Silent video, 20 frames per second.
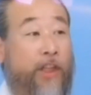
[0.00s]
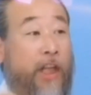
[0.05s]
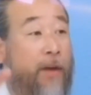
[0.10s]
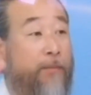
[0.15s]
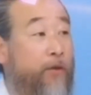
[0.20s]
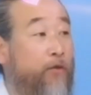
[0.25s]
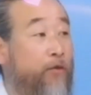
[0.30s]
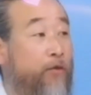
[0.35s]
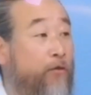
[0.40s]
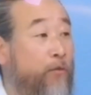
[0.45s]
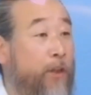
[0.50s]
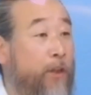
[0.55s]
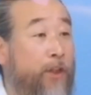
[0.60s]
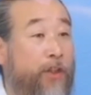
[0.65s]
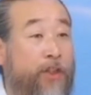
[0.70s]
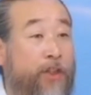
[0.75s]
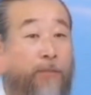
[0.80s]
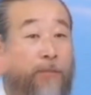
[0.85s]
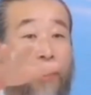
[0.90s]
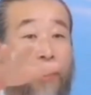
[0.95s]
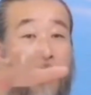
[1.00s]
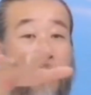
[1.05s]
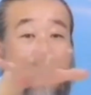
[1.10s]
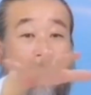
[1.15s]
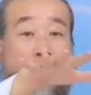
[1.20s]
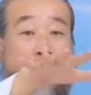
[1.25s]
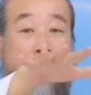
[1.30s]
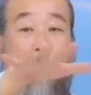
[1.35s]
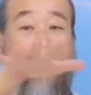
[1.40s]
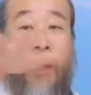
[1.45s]
우리 대한민국 국민들이
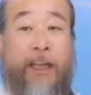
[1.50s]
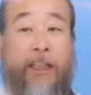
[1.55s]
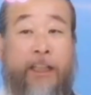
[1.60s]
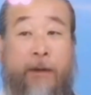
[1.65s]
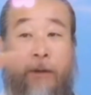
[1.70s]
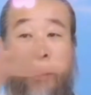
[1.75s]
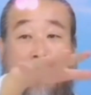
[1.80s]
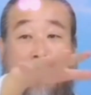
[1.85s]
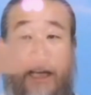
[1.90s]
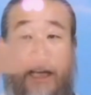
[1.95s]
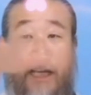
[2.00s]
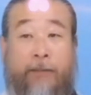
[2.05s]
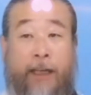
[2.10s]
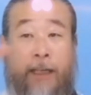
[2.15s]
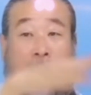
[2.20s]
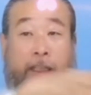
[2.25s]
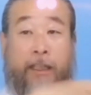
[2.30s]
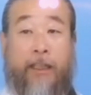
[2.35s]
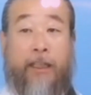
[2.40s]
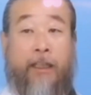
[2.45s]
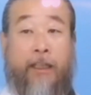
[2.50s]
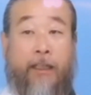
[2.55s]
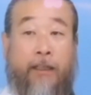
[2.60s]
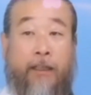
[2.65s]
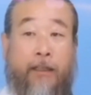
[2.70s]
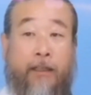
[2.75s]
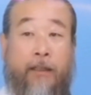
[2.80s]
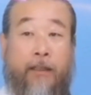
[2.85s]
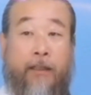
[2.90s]
전부 다 지금 그 모양이 돼버렸다 이 말이야.